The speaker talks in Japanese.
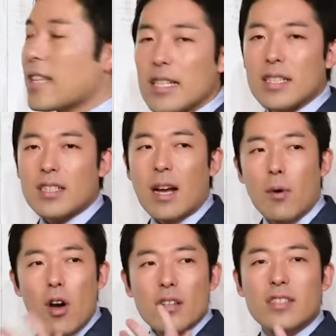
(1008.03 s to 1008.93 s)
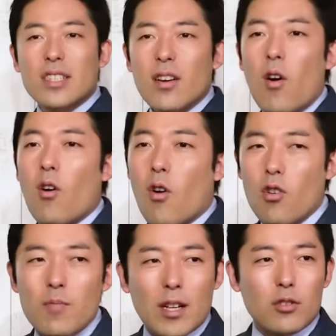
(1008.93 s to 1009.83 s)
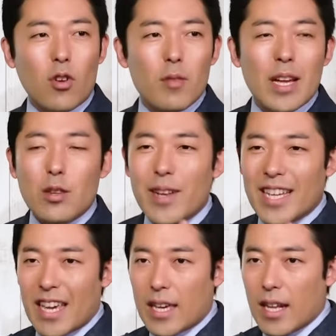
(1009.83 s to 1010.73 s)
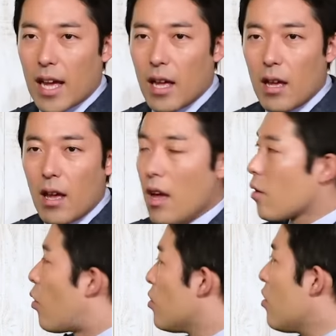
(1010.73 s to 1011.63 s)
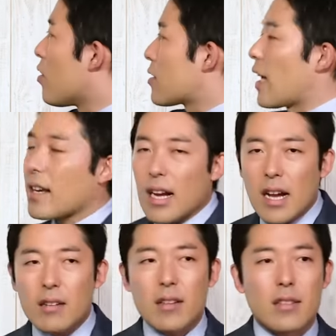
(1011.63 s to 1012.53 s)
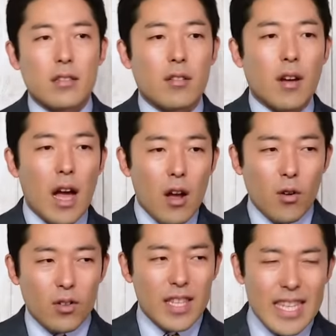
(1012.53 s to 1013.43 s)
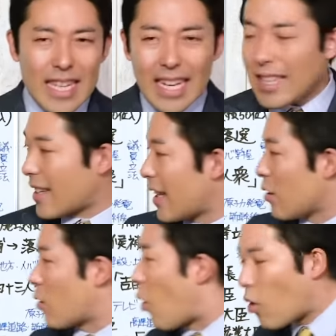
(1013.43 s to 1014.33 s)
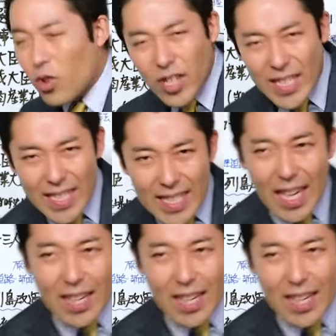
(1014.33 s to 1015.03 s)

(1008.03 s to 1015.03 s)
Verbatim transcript: に対してしかも地方をうまく取りまとめなきゃいけないこの田中角栄さんっていうのはこの新潟県の極貧